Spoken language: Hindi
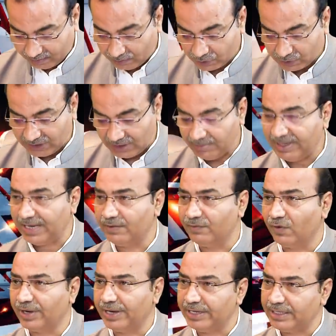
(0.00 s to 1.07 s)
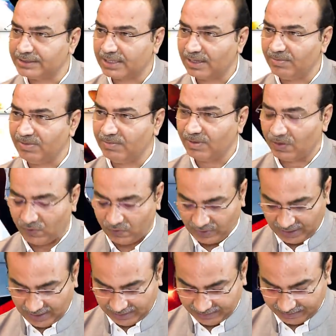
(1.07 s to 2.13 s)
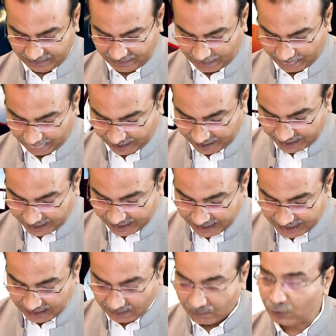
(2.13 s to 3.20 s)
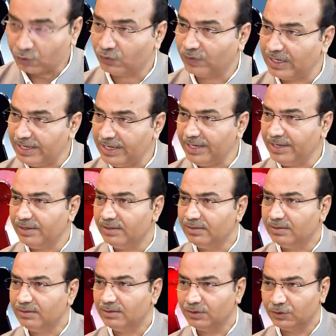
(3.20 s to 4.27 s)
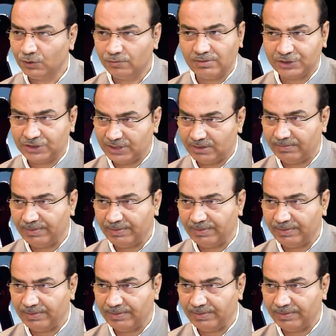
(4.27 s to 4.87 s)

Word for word: मुस्लिम एडवोकेट इसका मेंबर होगा एक मुतवली जो मस्जिद